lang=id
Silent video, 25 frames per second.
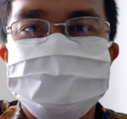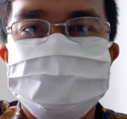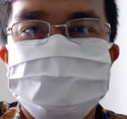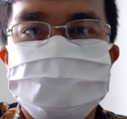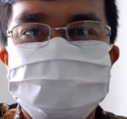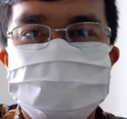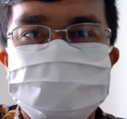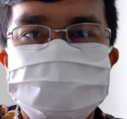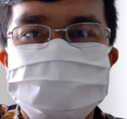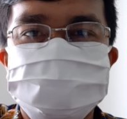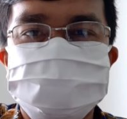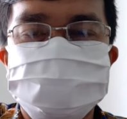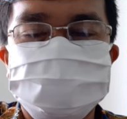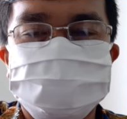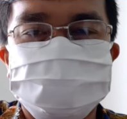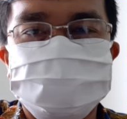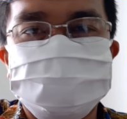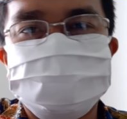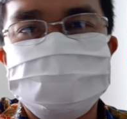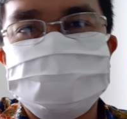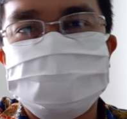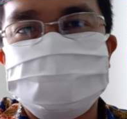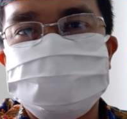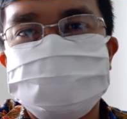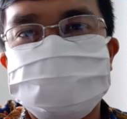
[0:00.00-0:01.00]
virus
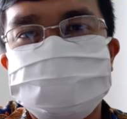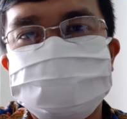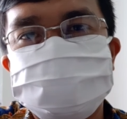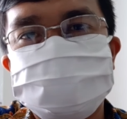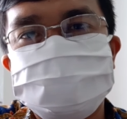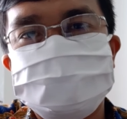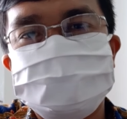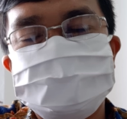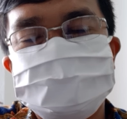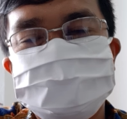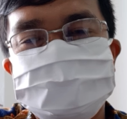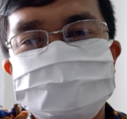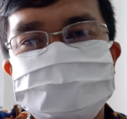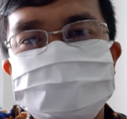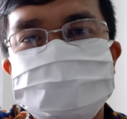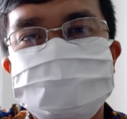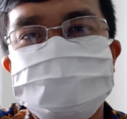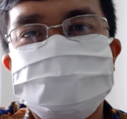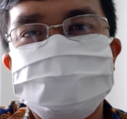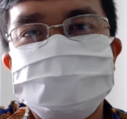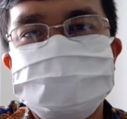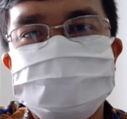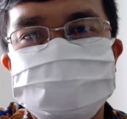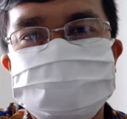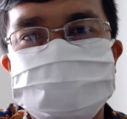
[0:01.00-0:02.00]
corona yang
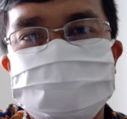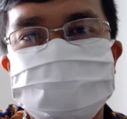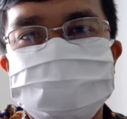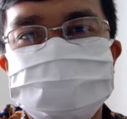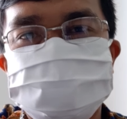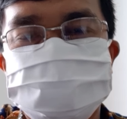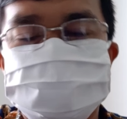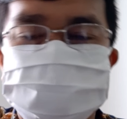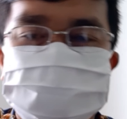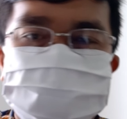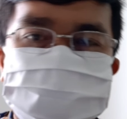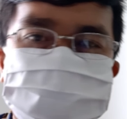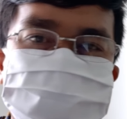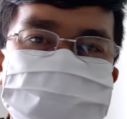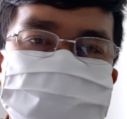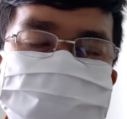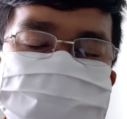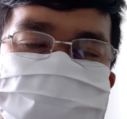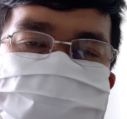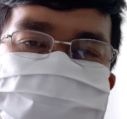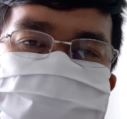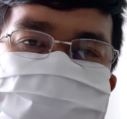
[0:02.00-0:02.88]
mencekam saat ini.